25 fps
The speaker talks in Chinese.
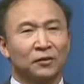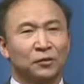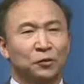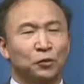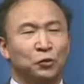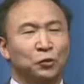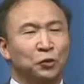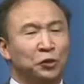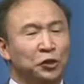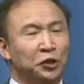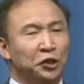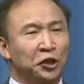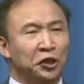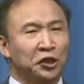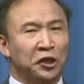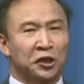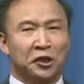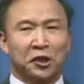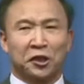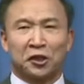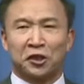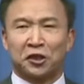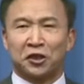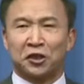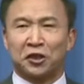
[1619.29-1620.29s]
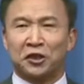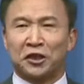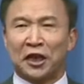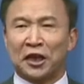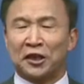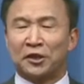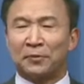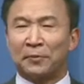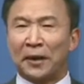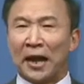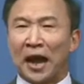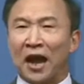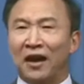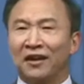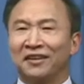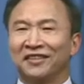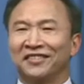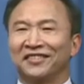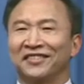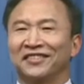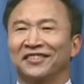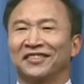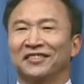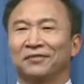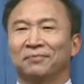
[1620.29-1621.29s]
预示着这个事件怎么样？
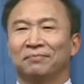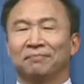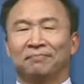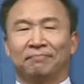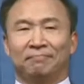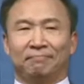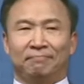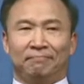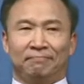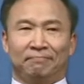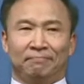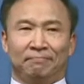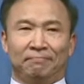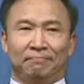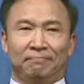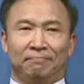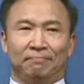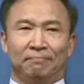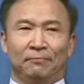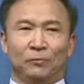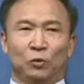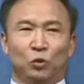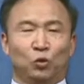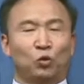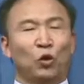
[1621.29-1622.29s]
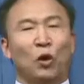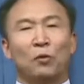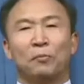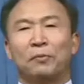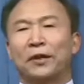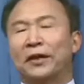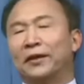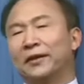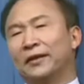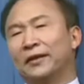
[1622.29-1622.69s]
嗯，壮悲。